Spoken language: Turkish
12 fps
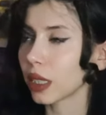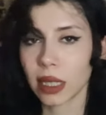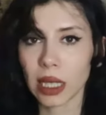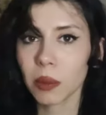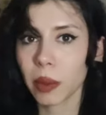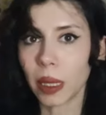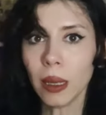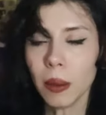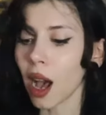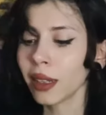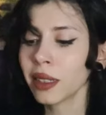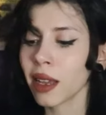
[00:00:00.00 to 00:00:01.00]
Sibyl
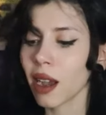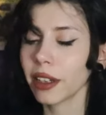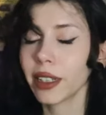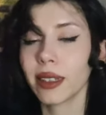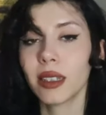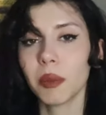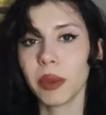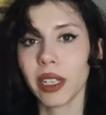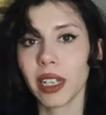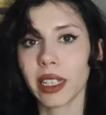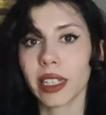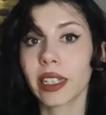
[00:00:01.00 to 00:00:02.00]
anne
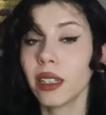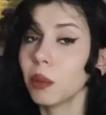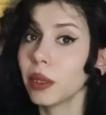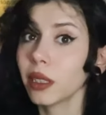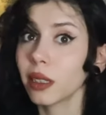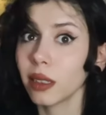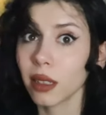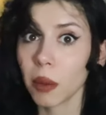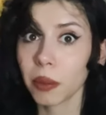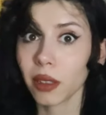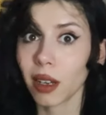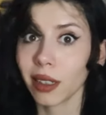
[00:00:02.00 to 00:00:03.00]
arketipiyle ilgili bir
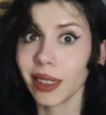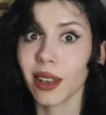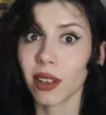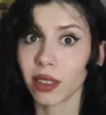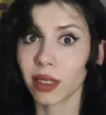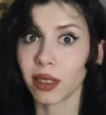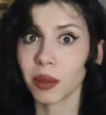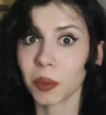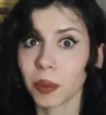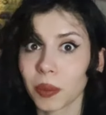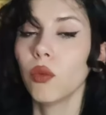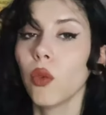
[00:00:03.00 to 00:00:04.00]
kitap dahi yazdı.
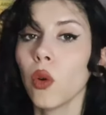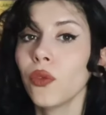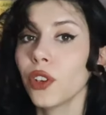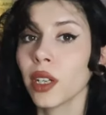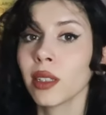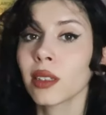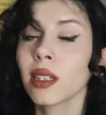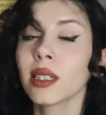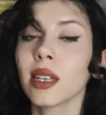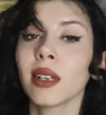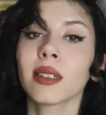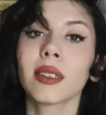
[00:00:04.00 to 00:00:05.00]
Von Franz'la
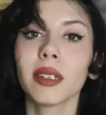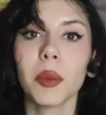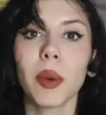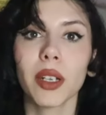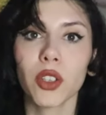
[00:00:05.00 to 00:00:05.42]
seanslara